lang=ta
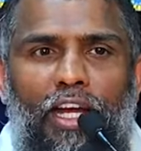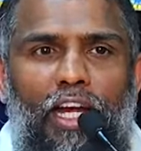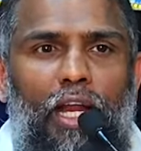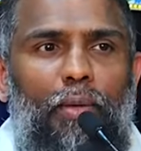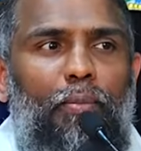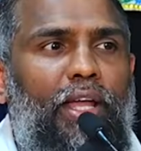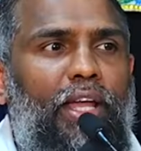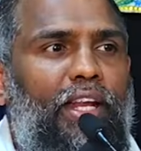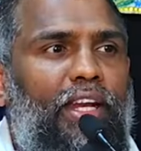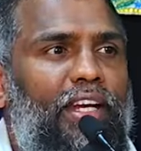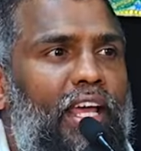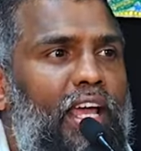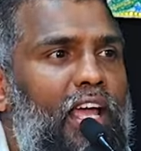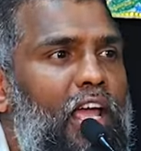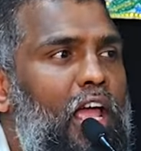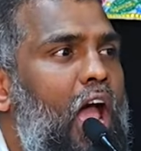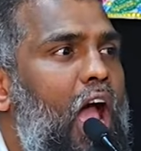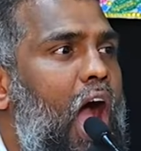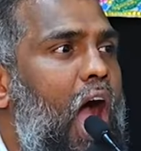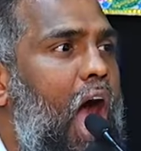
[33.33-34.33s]
நம்ம என்ன
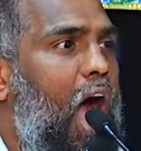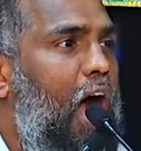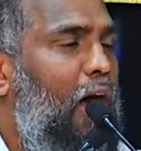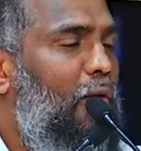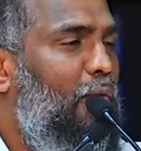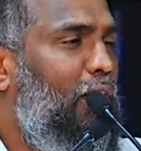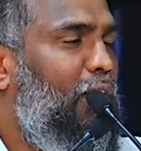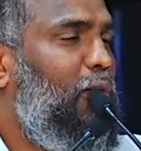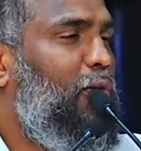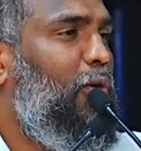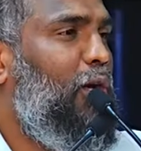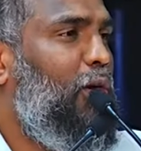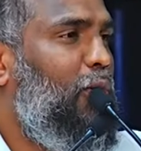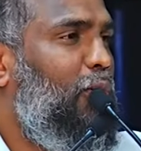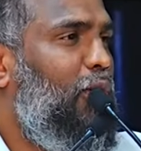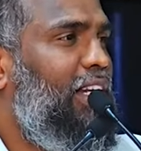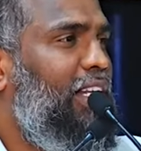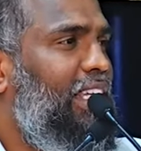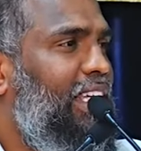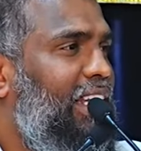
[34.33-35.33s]
அவர்
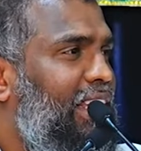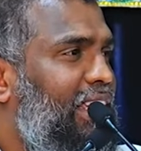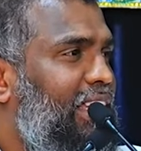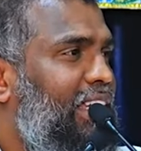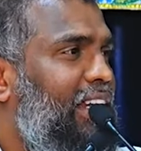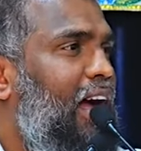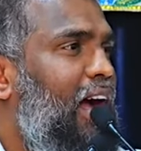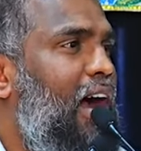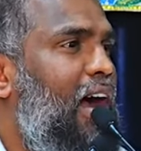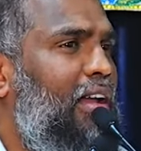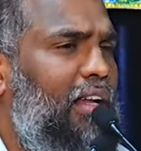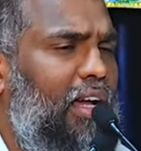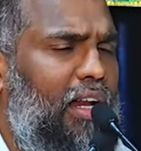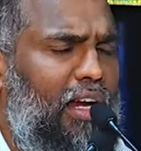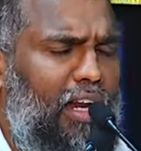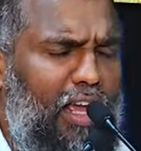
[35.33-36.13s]
ஒருவர் இருக்கிறார்